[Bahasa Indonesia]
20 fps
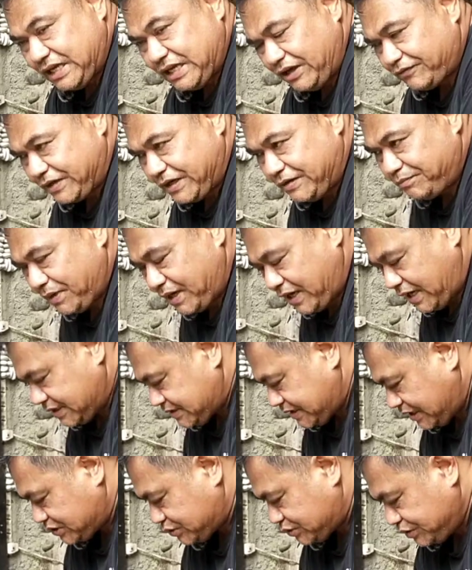nasi afking
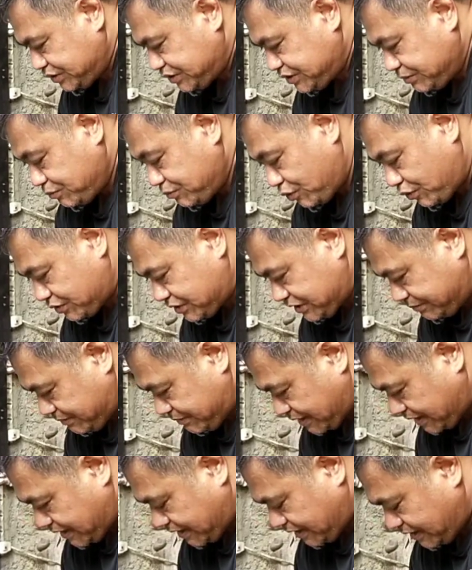bekas langsung dijemur
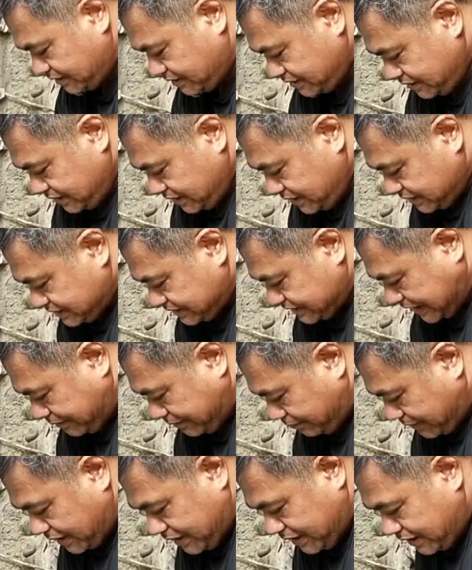sama
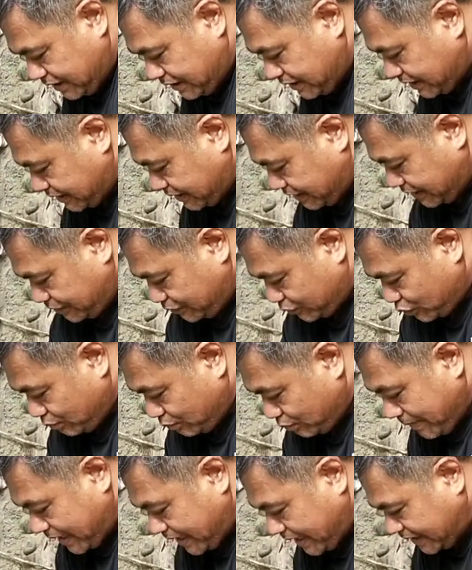sama
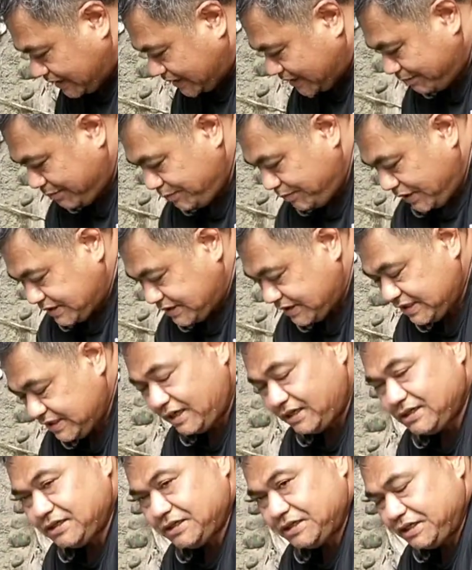rumah makan. Tapi
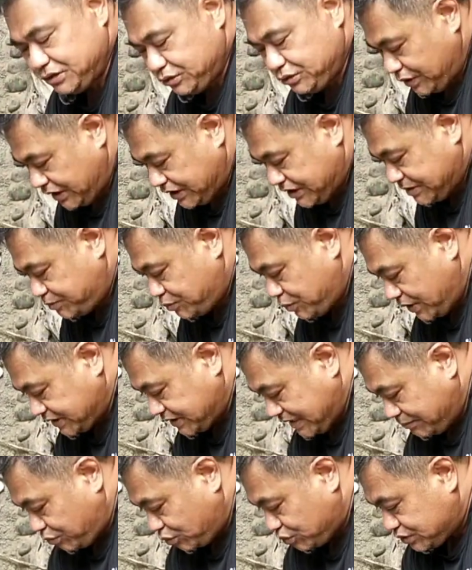biasanya itu kan
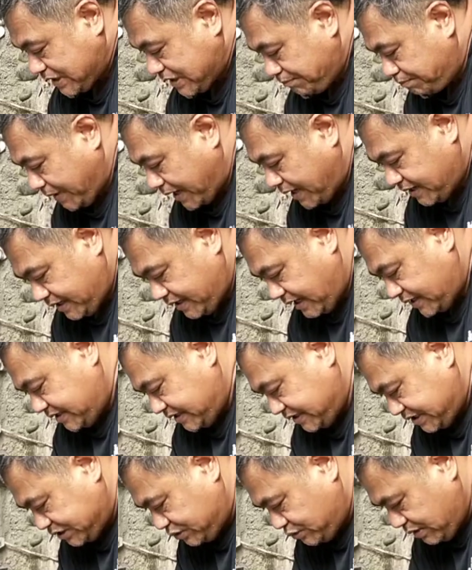dibuang campur sampah. Nah,
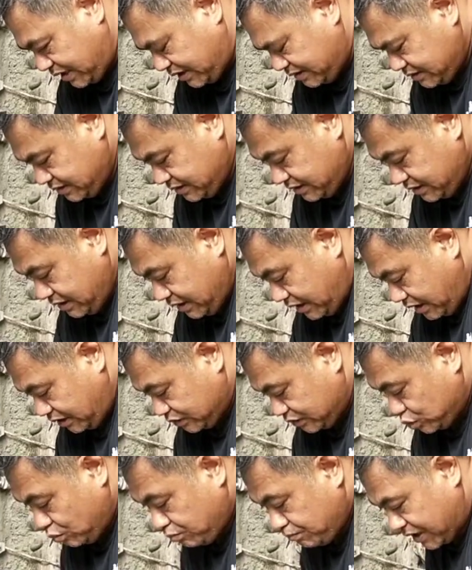disitulah
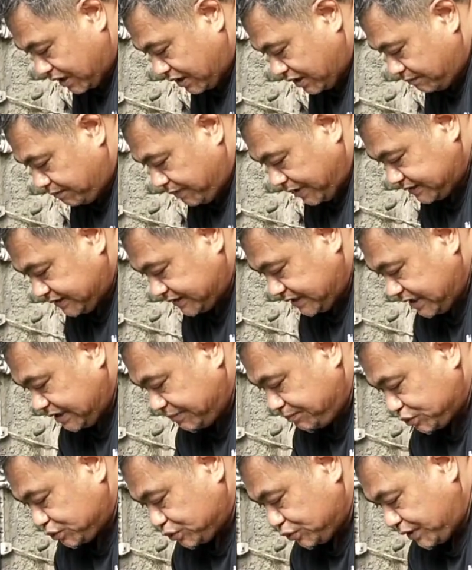uh, sumber
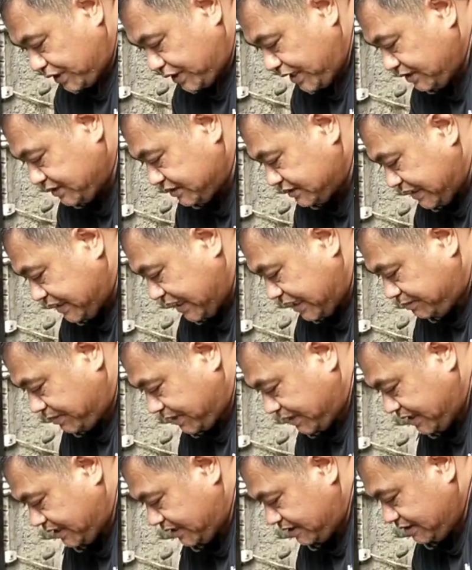bakteri patogen sangat
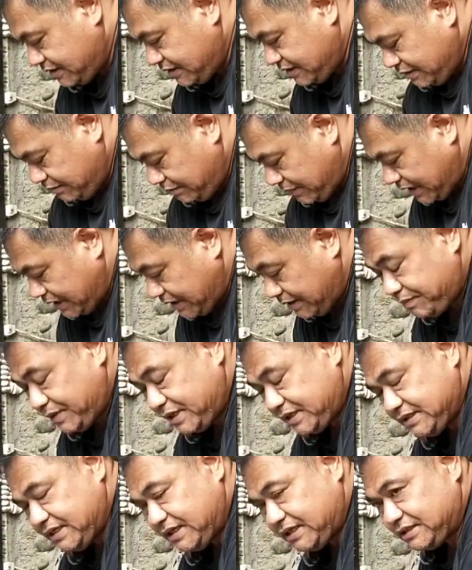banyak. Maka
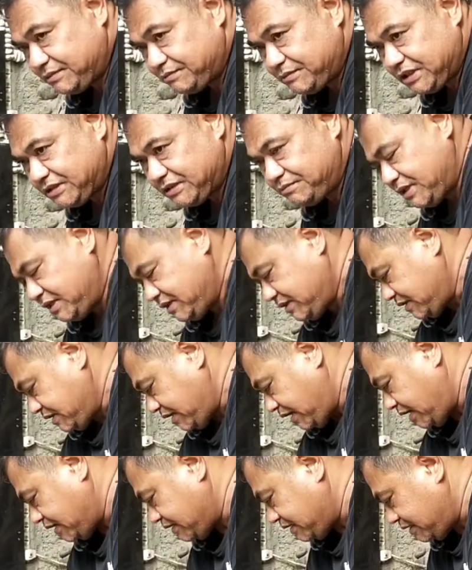banyak teman-teman
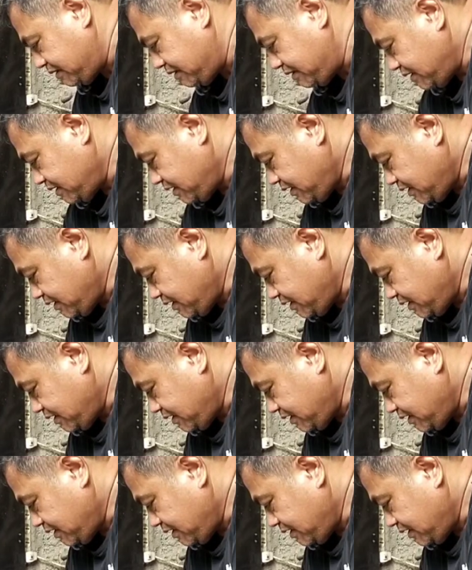uh,